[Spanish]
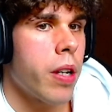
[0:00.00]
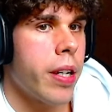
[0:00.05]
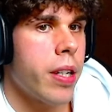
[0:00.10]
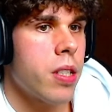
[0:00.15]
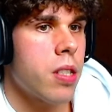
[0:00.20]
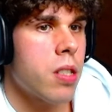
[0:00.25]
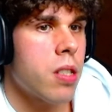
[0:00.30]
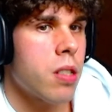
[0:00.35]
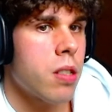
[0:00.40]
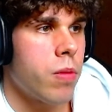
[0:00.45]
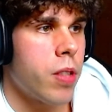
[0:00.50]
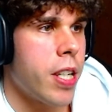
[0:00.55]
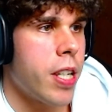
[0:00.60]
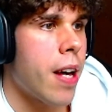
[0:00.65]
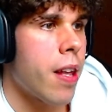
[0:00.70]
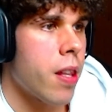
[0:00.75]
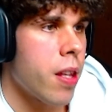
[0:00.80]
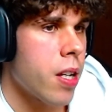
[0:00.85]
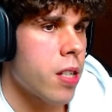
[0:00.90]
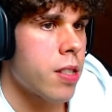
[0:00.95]
es
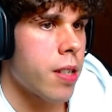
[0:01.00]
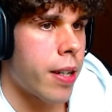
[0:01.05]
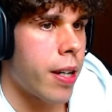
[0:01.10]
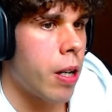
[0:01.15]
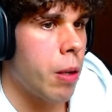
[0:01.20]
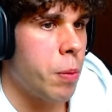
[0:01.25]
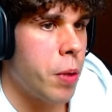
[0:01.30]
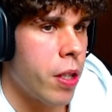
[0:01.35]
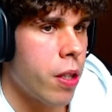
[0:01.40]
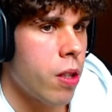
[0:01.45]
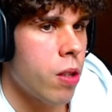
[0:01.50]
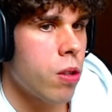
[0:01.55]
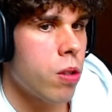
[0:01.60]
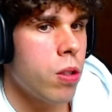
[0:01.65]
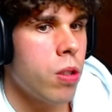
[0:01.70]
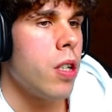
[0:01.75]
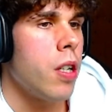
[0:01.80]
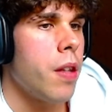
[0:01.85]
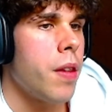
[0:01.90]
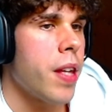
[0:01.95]
día a día sacar
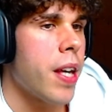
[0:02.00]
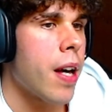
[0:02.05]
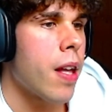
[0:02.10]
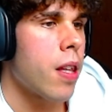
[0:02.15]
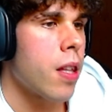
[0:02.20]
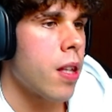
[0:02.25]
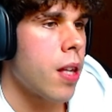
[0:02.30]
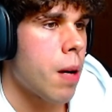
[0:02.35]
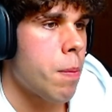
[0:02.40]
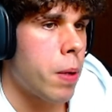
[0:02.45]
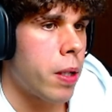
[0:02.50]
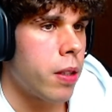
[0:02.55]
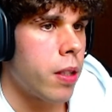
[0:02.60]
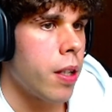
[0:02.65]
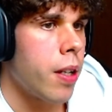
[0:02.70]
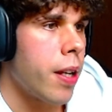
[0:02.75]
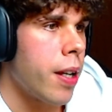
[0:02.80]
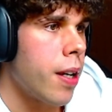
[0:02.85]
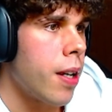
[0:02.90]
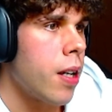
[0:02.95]
vídeo y día a día
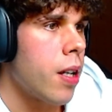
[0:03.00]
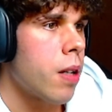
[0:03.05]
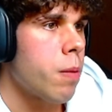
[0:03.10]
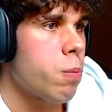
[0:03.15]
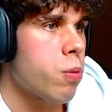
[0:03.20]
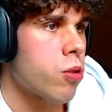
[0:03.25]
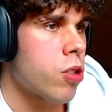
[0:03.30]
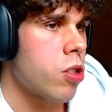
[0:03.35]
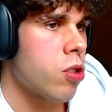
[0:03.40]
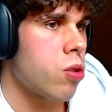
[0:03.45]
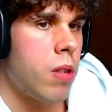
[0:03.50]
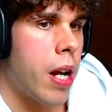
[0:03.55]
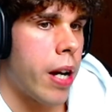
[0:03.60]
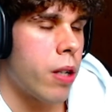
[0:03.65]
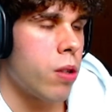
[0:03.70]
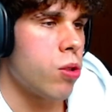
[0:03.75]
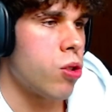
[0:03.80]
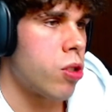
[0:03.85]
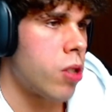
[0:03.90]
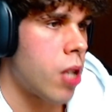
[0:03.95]
mantener, pues es
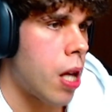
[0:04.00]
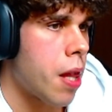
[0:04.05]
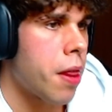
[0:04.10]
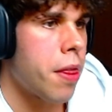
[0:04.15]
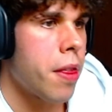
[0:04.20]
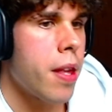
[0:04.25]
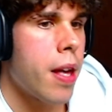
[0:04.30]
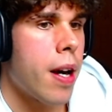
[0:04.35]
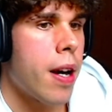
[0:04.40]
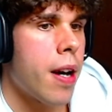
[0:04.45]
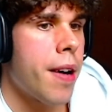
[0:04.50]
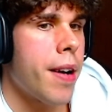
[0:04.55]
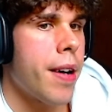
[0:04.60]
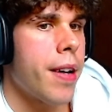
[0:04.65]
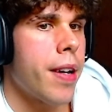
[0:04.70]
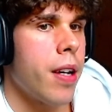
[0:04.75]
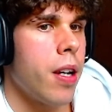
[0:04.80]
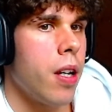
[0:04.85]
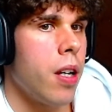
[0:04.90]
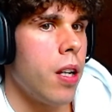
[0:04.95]
la
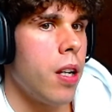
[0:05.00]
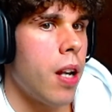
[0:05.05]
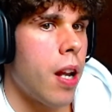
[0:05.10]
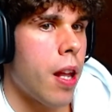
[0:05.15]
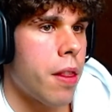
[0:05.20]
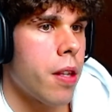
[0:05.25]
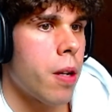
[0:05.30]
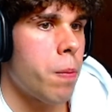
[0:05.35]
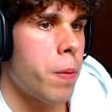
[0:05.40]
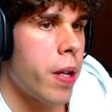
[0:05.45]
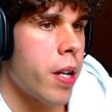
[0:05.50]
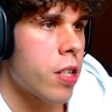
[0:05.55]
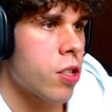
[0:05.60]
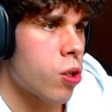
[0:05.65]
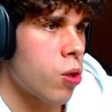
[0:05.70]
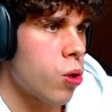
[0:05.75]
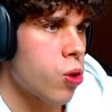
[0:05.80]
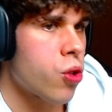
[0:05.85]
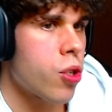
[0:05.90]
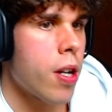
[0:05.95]
constancia, el hacer bien las
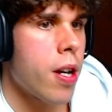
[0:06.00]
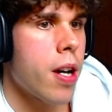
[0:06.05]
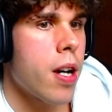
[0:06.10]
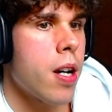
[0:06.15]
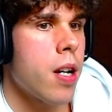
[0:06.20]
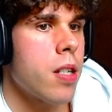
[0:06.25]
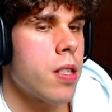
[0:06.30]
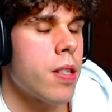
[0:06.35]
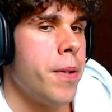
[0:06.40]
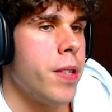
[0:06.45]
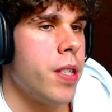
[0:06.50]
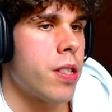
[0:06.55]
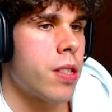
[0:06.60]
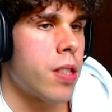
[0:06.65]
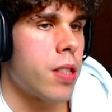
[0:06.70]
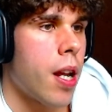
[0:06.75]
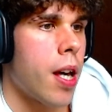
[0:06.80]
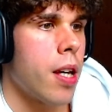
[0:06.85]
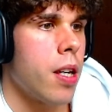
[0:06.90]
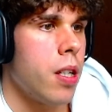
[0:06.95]
cosas y
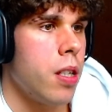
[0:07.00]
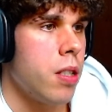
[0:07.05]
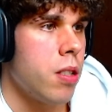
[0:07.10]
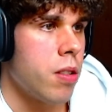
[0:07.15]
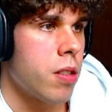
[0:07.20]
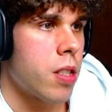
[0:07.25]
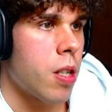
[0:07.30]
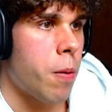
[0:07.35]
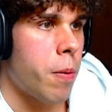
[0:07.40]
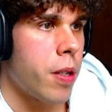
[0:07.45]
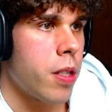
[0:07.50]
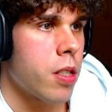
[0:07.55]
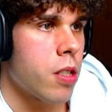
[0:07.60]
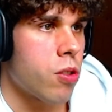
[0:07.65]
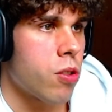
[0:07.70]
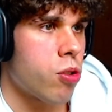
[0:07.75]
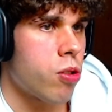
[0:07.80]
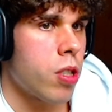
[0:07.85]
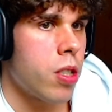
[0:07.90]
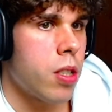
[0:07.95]
estar ahí, ¿sabéis?
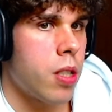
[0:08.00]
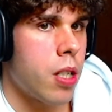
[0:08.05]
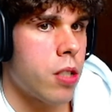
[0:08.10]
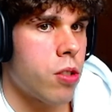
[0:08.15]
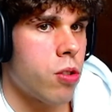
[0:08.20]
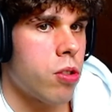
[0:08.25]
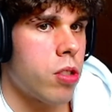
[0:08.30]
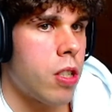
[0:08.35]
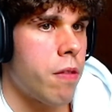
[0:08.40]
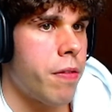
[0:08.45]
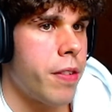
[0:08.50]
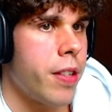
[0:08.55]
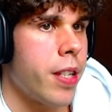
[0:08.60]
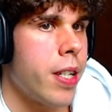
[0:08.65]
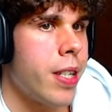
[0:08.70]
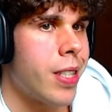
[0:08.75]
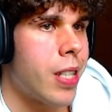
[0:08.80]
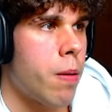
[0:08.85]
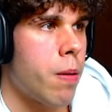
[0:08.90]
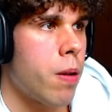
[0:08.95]
Eso es, al
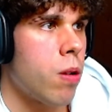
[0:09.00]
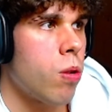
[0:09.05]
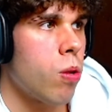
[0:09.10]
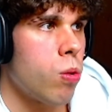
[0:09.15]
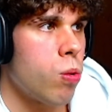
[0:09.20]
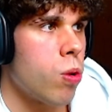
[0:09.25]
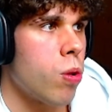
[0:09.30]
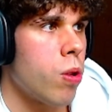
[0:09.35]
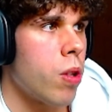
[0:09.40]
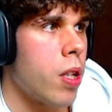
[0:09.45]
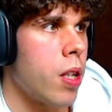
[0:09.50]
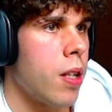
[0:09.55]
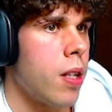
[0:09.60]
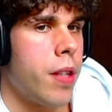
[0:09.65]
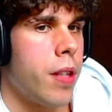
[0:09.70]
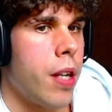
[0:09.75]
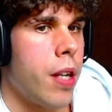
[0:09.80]
final el trabajo duro de,